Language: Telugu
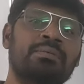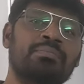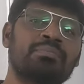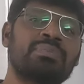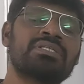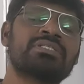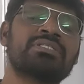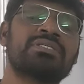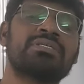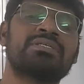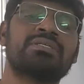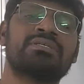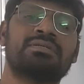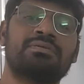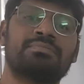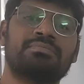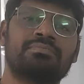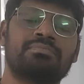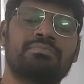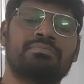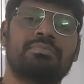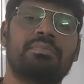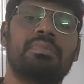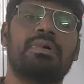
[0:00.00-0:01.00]
నంబర్
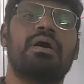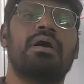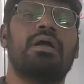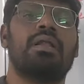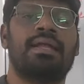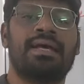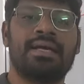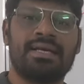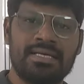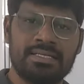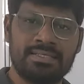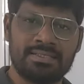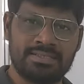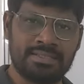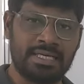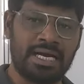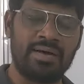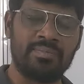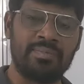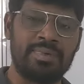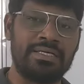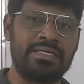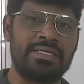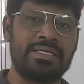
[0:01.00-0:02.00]
సిస్టమ్ అలాగే
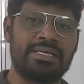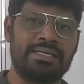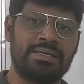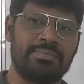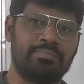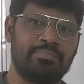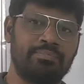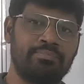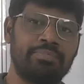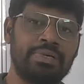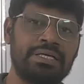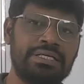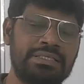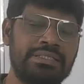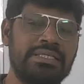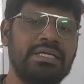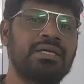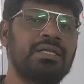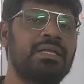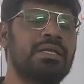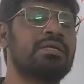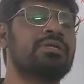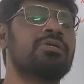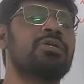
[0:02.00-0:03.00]
జామెట్రీ
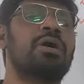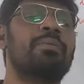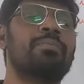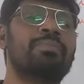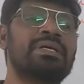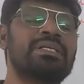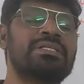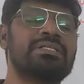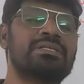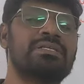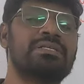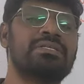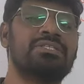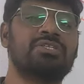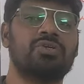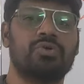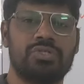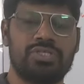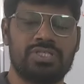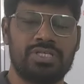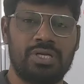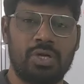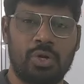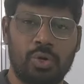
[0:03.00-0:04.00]
పర్టికులర్ టాపిక్స్ నుంచి
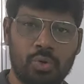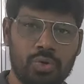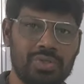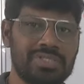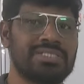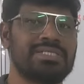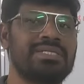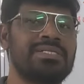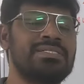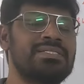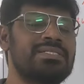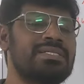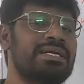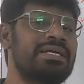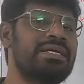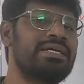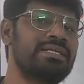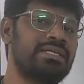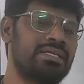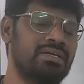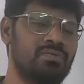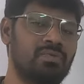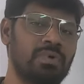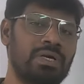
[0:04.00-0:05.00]
వచ్చిన క్వశ్చన్స్
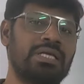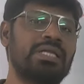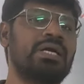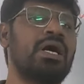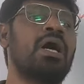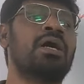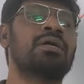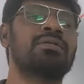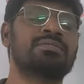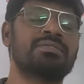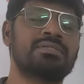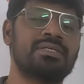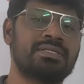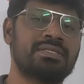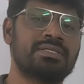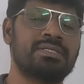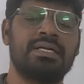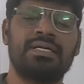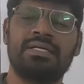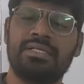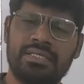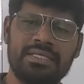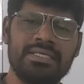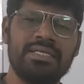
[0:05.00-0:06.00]
ఏంటి వాటి
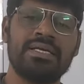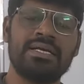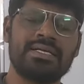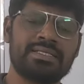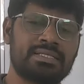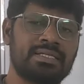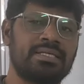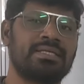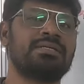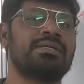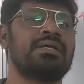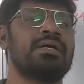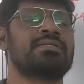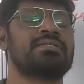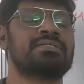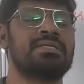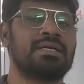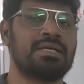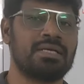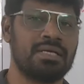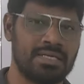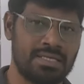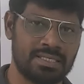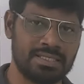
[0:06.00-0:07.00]
ఆన్సర్స్ ఏంటి ఎక్సెట్రా
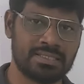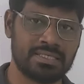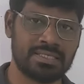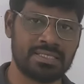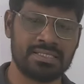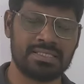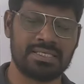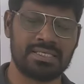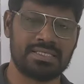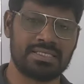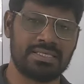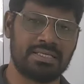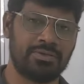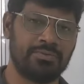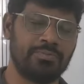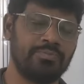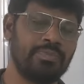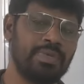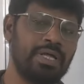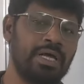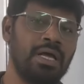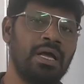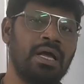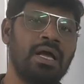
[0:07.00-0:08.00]
ఎక్సెట్రా డిస్కస్ చేశాను
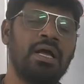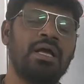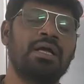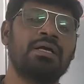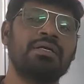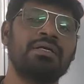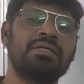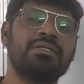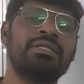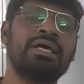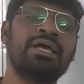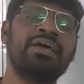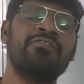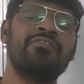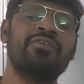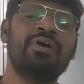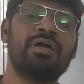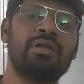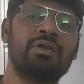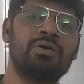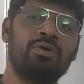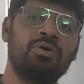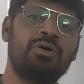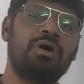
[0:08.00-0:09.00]
ఇదే
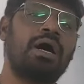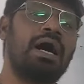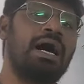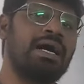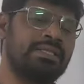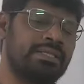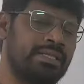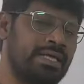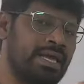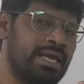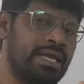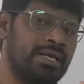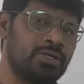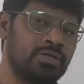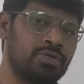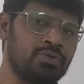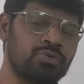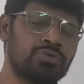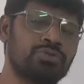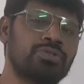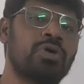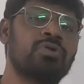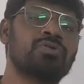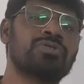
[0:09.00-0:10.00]
వేలో అదే
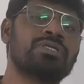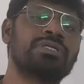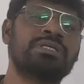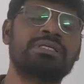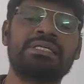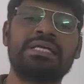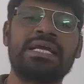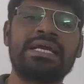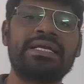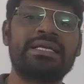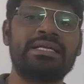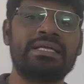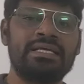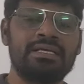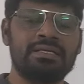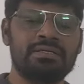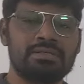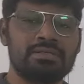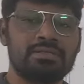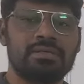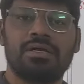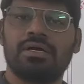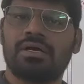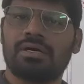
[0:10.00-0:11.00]
టూ థౌజండ్
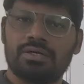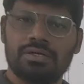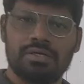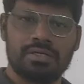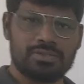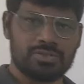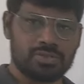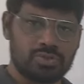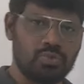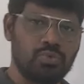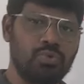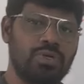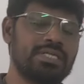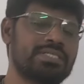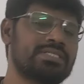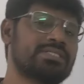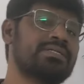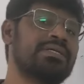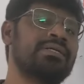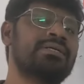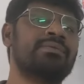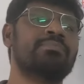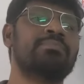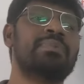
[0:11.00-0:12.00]
ఎయిటీన్ స్కూల్
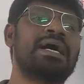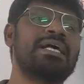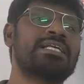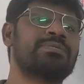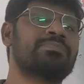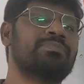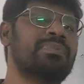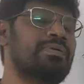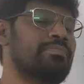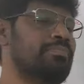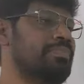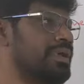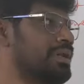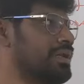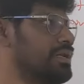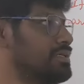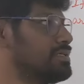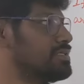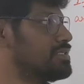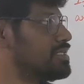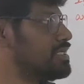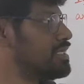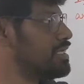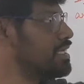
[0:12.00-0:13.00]
అసిస్టెంట్ మ్యాథ్స్
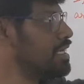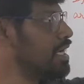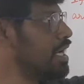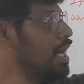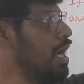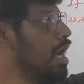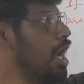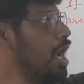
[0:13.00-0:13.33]
పేపర్ నుంచి